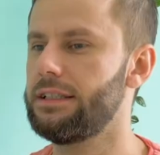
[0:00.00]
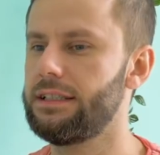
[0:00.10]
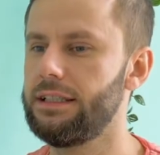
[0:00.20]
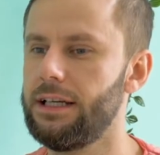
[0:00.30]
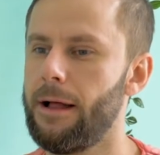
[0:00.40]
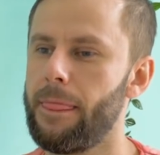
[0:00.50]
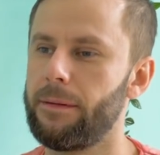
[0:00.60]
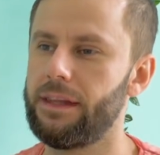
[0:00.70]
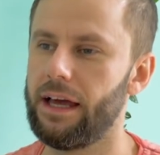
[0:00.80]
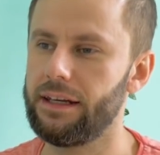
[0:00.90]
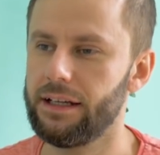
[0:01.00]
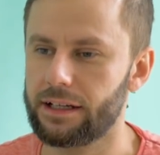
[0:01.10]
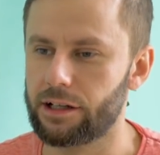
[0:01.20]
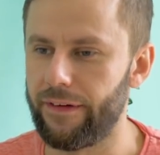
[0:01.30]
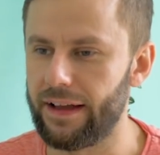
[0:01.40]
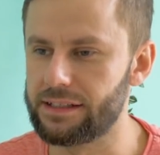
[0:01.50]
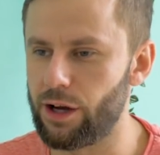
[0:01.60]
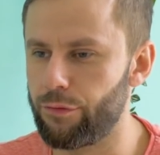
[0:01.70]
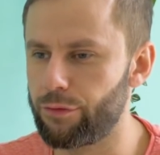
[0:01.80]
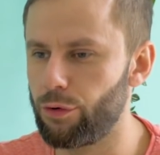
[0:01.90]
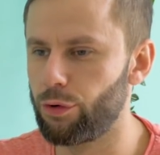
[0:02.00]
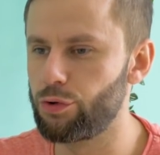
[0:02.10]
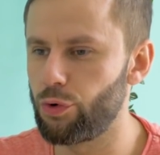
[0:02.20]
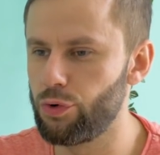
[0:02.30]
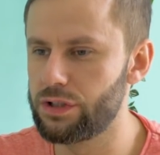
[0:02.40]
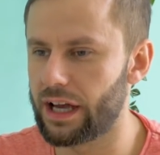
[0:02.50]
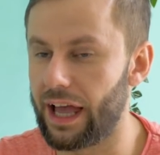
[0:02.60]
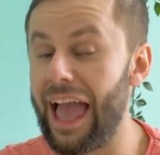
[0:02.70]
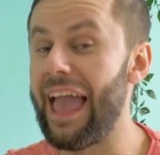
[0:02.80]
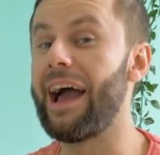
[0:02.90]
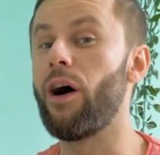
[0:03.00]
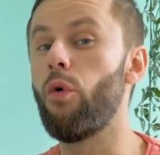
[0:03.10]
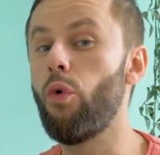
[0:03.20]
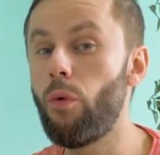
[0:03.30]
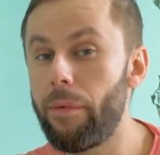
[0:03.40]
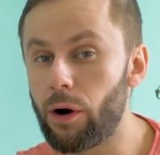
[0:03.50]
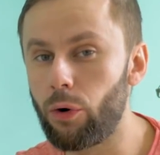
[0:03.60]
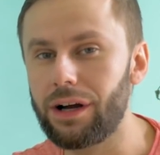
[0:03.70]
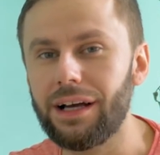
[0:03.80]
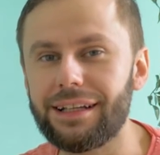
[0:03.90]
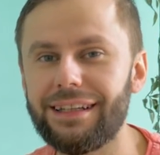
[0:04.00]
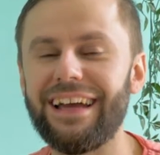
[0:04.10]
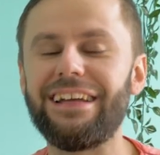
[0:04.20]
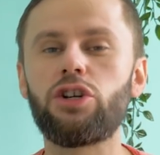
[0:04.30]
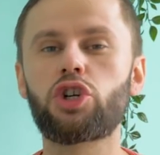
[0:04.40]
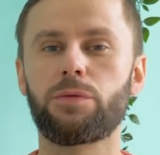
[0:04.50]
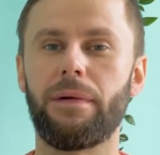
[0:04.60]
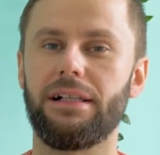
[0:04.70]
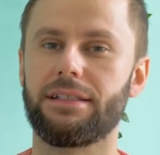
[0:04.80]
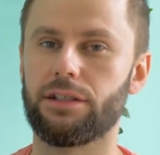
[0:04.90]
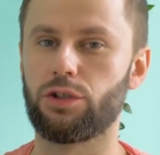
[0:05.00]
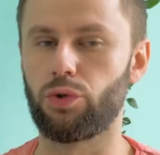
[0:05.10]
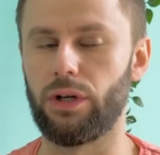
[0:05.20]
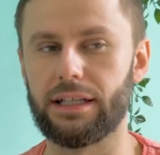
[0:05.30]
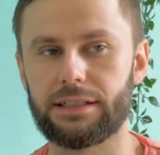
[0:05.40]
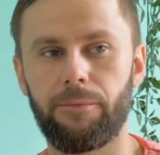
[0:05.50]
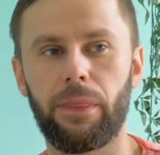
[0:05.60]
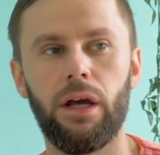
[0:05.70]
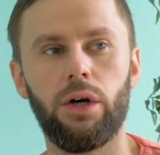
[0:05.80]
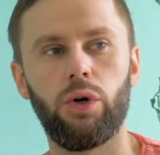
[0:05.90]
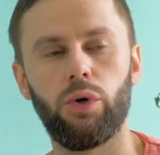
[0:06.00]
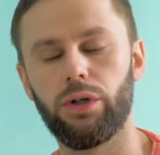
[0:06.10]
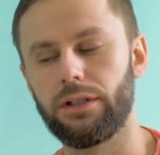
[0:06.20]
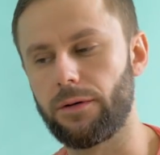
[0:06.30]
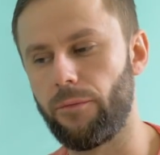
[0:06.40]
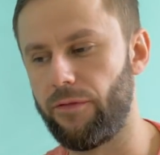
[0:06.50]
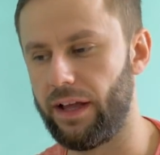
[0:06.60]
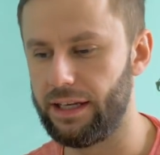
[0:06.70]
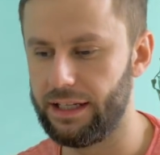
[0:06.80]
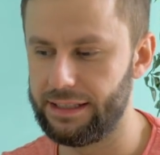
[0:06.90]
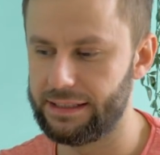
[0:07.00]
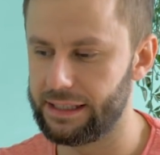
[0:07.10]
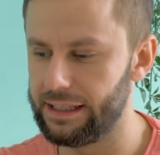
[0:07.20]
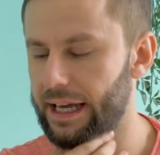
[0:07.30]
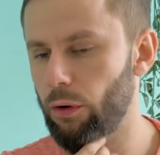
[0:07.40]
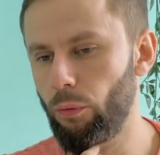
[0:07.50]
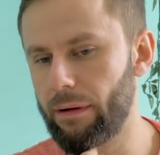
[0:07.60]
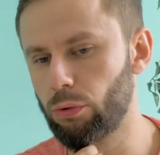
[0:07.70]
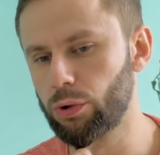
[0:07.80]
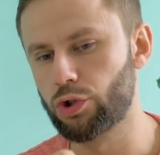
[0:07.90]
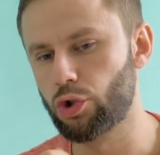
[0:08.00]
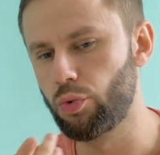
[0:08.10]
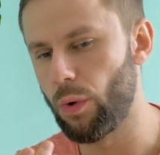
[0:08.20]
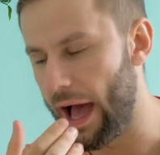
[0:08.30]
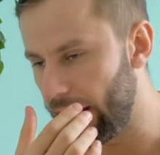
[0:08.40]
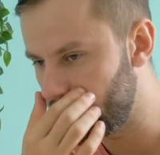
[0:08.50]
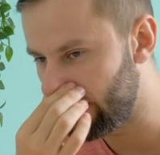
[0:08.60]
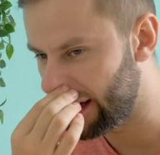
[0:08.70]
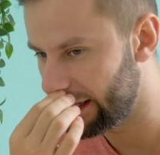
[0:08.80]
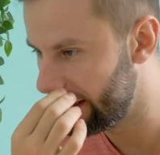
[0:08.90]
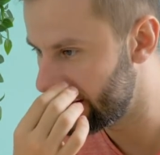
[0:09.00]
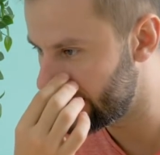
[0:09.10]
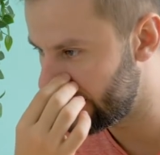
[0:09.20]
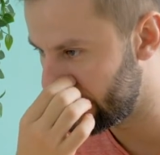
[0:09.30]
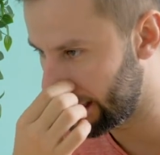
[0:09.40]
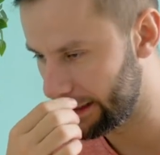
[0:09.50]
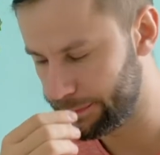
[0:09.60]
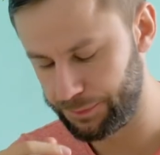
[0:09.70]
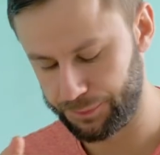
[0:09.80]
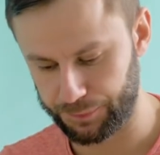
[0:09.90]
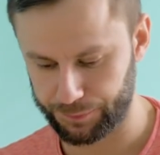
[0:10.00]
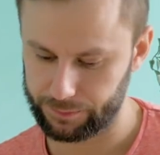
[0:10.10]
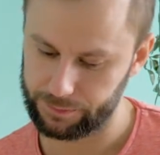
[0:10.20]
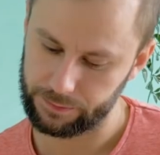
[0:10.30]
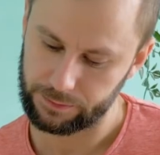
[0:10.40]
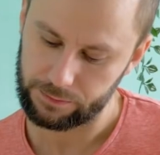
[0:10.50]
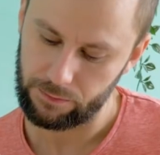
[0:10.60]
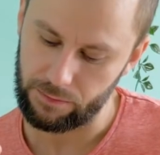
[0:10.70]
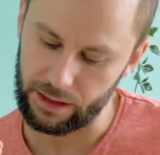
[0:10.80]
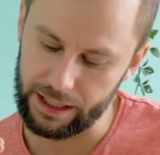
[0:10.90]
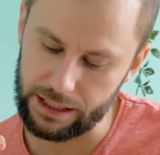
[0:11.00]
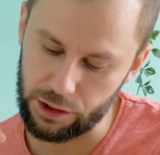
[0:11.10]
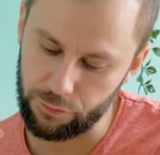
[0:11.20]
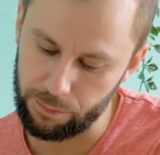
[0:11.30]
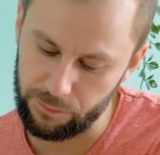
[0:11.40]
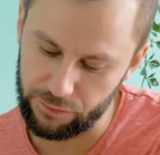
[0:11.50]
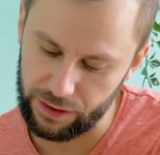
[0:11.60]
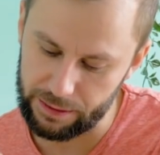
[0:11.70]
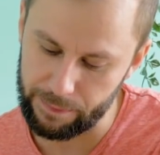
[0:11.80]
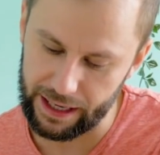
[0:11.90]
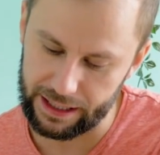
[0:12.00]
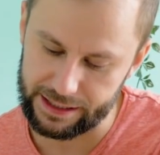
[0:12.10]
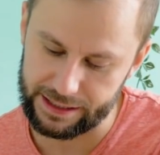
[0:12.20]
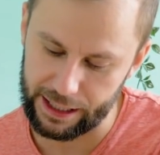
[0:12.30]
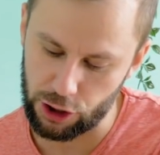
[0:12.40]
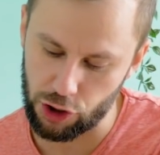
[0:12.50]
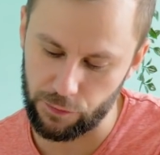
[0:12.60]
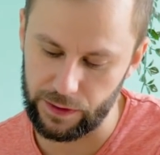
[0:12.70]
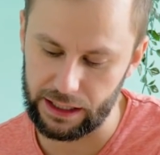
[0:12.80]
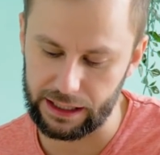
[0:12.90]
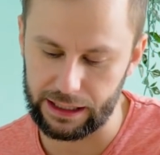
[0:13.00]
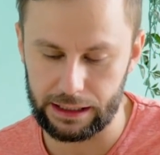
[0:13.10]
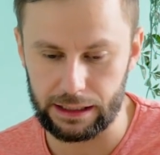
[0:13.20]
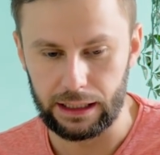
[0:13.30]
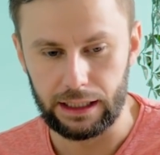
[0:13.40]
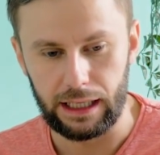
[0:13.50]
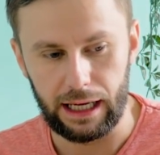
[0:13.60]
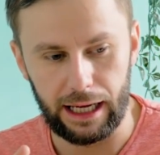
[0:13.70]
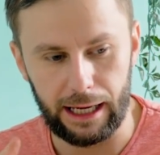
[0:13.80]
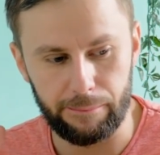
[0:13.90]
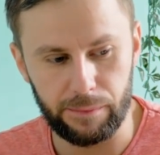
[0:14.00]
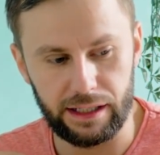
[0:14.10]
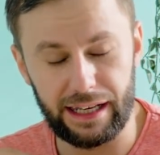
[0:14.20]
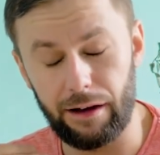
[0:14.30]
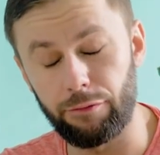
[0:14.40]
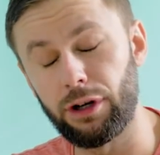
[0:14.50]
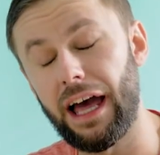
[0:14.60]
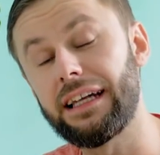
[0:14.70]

sie dann quasi aufgrund unserer Eroberung dahinschmelzen zu lassen. Und wenn diese Eroberung zu einfach ist, dann ist es für viele Männer sehr schwierig, ähm, davon